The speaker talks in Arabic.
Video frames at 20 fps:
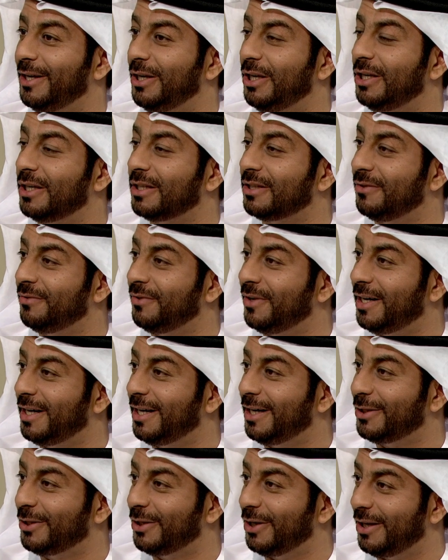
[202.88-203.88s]

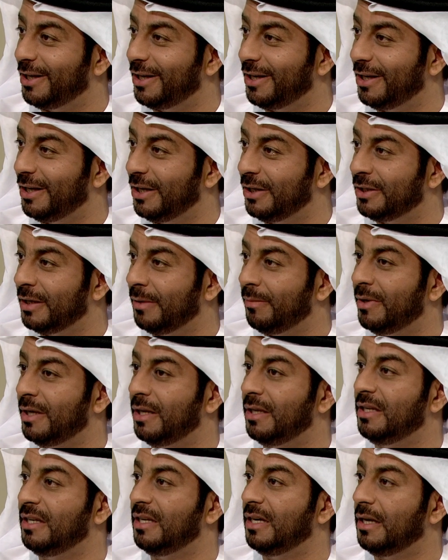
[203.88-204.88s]
الارتفاعات
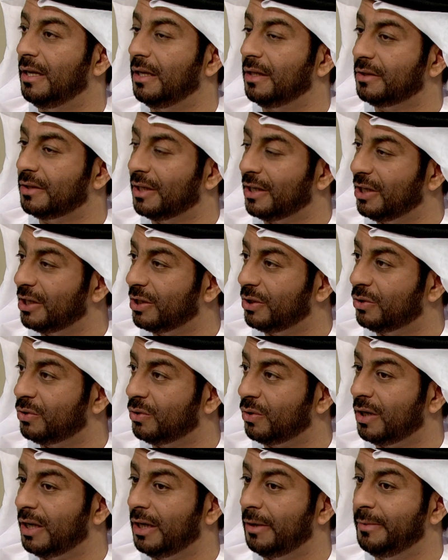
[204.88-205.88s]
الجبليه الطريق
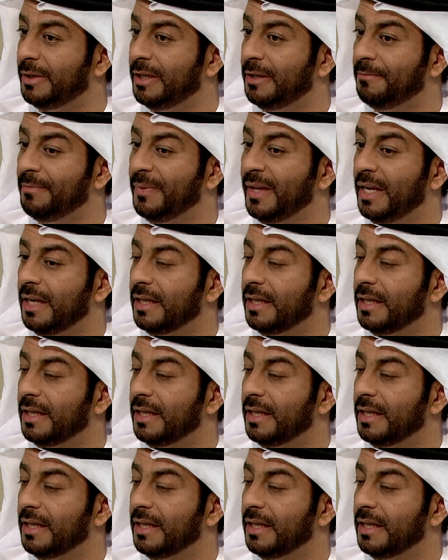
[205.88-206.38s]
الترابي